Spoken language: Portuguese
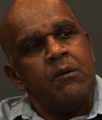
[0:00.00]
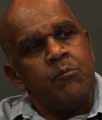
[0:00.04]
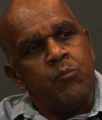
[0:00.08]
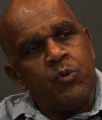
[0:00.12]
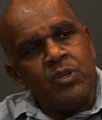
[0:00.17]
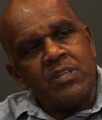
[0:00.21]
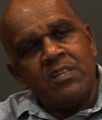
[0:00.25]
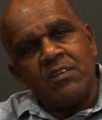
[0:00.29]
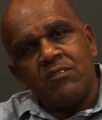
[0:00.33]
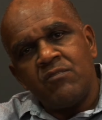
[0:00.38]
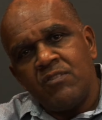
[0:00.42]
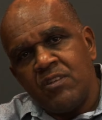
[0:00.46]

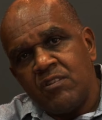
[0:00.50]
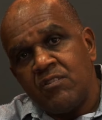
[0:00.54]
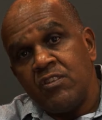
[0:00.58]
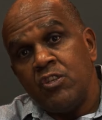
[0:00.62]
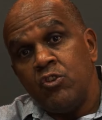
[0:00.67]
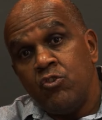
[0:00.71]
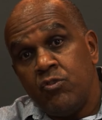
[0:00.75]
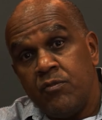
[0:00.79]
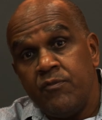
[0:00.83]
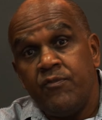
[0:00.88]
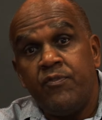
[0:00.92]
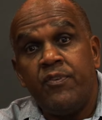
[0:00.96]
Muitas vezes a
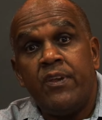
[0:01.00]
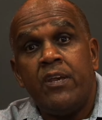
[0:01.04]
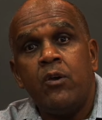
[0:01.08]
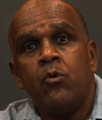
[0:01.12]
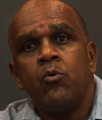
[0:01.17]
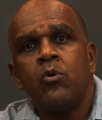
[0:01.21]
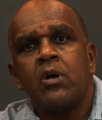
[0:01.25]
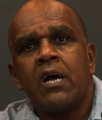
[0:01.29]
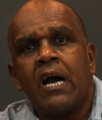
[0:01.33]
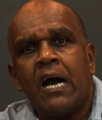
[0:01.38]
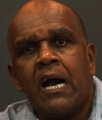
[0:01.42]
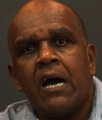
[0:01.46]
gente vê
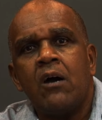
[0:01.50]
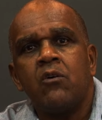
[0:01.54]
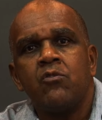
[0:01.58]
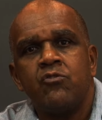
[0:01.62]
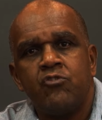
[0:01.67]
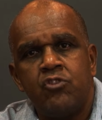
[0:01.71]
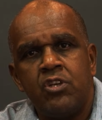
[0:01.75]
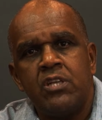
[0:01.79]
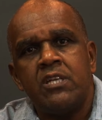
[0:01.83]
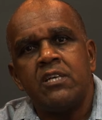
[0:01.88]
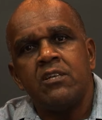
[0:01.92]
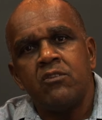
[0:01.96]
o carro
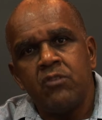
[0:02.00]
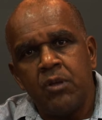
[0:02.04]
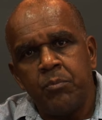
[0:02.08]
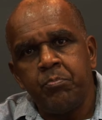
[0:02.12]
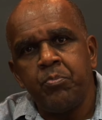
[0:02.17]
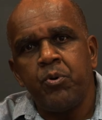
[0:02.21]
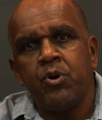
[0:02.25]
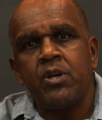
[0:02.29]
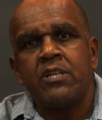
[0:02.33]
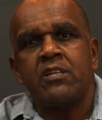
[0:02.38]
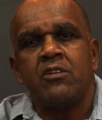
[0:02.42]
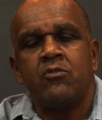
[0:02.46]
tirando a
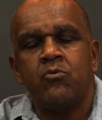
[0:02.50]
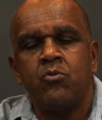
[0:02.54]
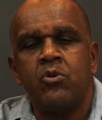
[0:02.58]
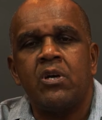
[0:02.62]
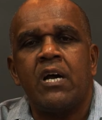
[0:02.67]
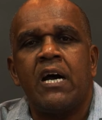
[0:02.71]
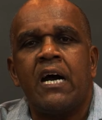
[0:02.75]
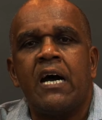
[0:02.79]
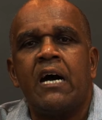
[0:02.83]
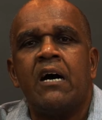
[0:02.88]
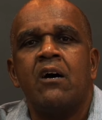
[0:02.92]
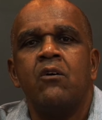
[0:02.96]
porta do
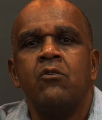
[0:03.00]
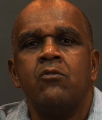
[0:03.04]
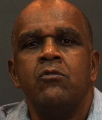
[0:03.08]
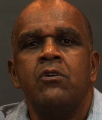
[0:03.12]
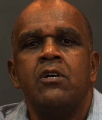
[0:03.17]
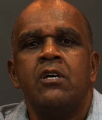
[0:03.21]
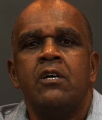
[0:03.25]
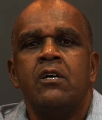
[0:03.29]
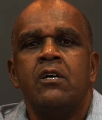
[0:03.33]
carro,